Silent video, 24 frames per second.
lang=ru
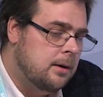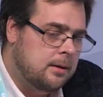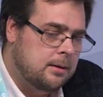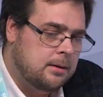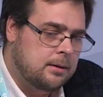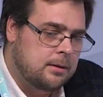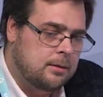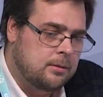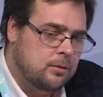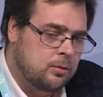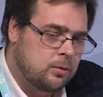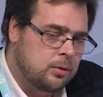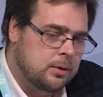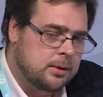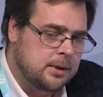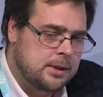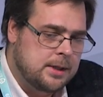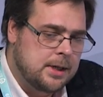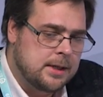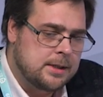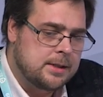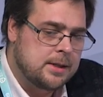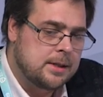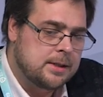Э, он
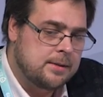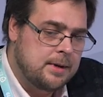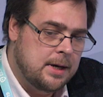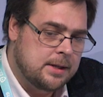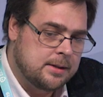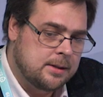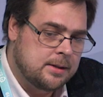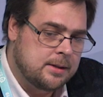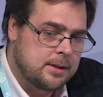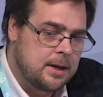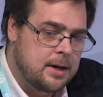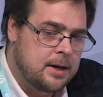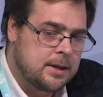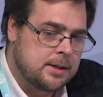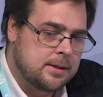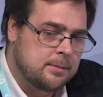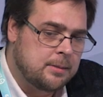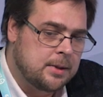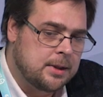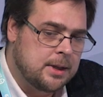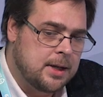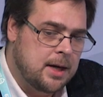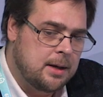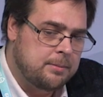тесно связан с
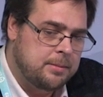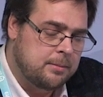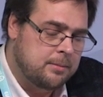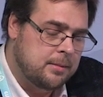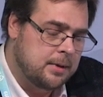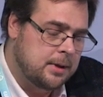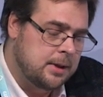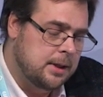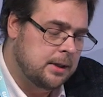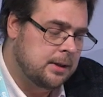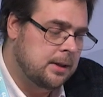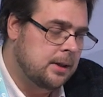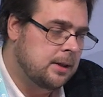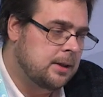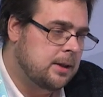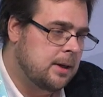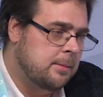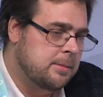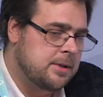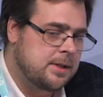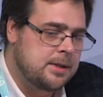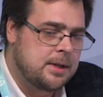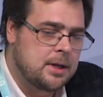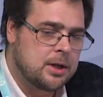третьим этапом. Это
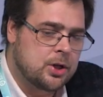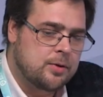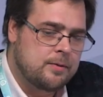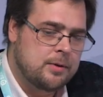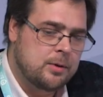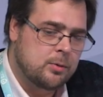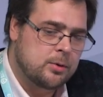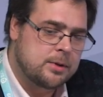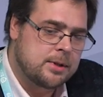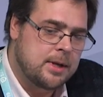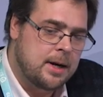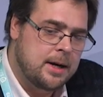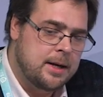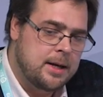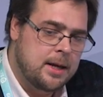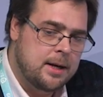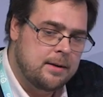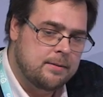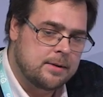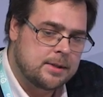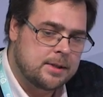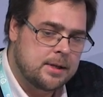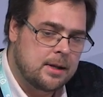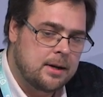этап сдерживания,
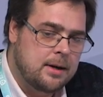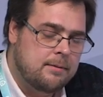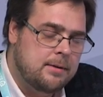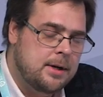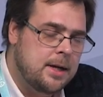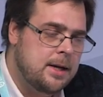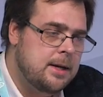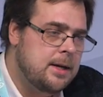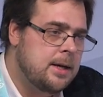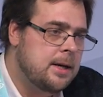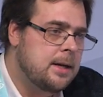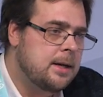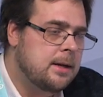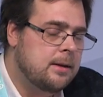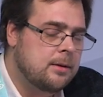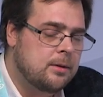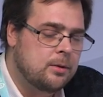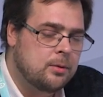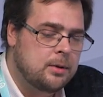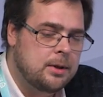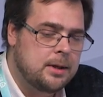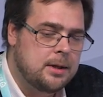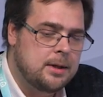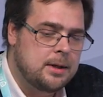устранения, восстановления.
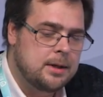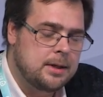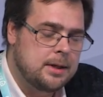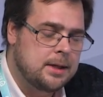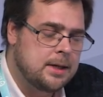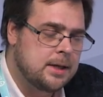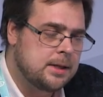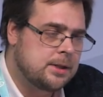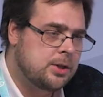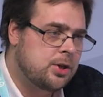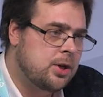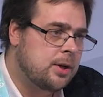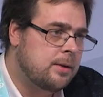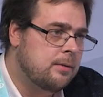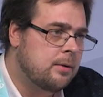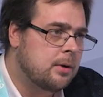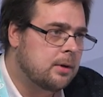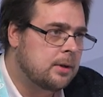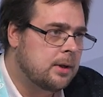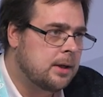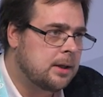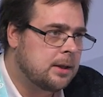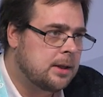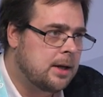Ну и есть
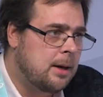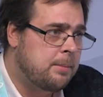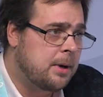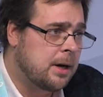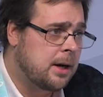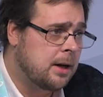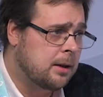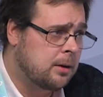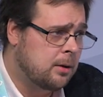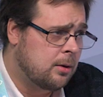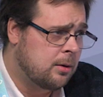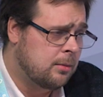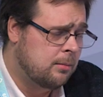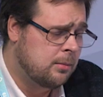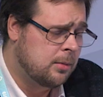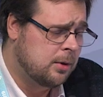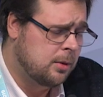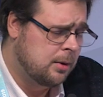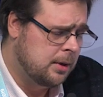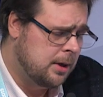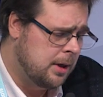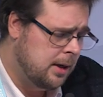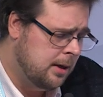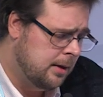четвертый этап, о котором
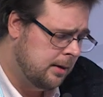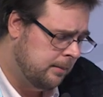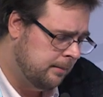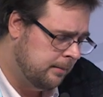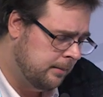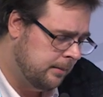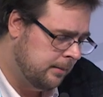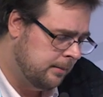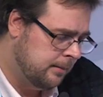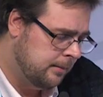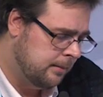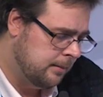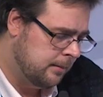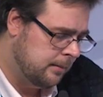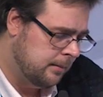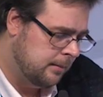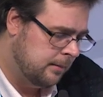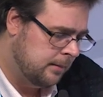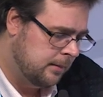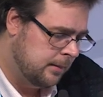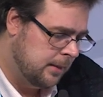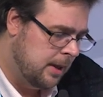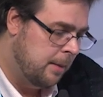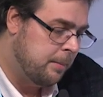многие
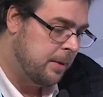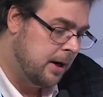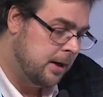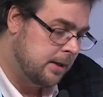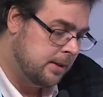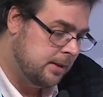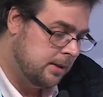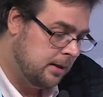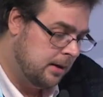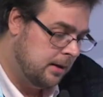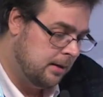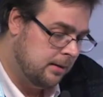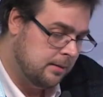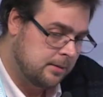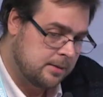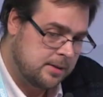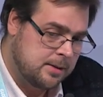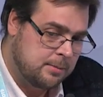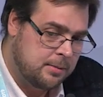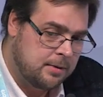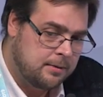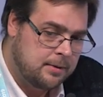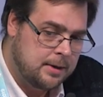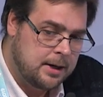на практике
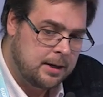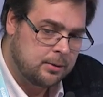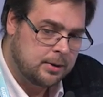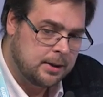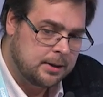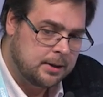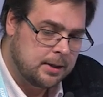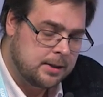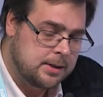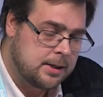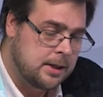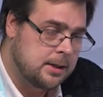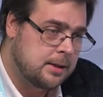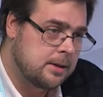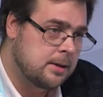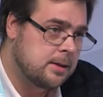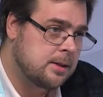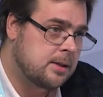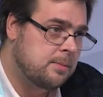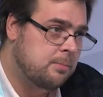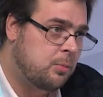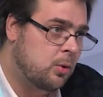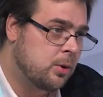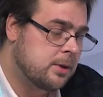забывают. Это
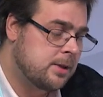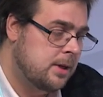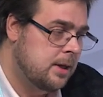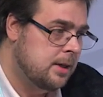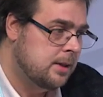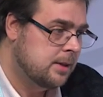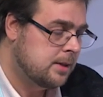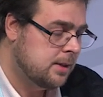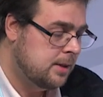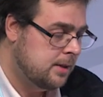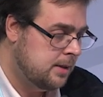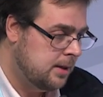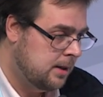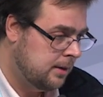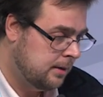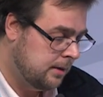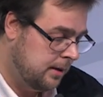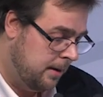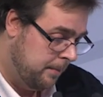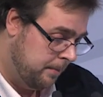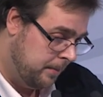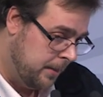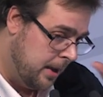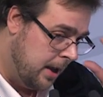деятельность после
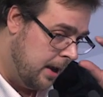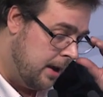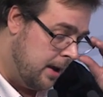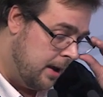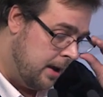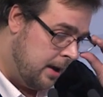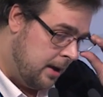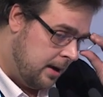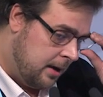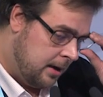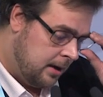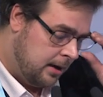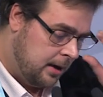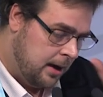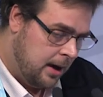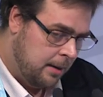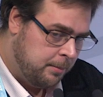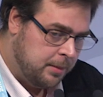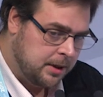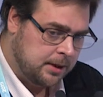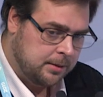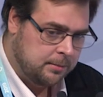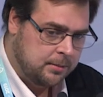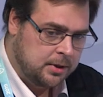инцидента. И
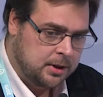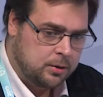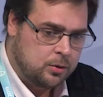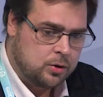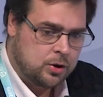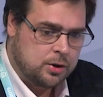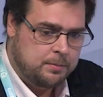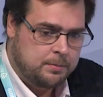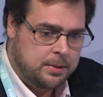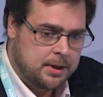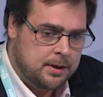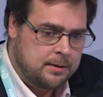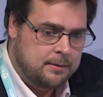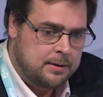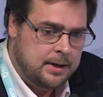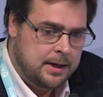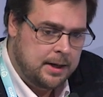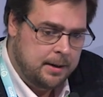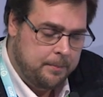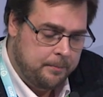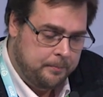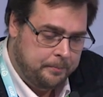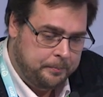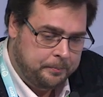об этом мы тоже
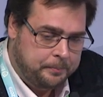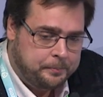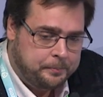поговорим.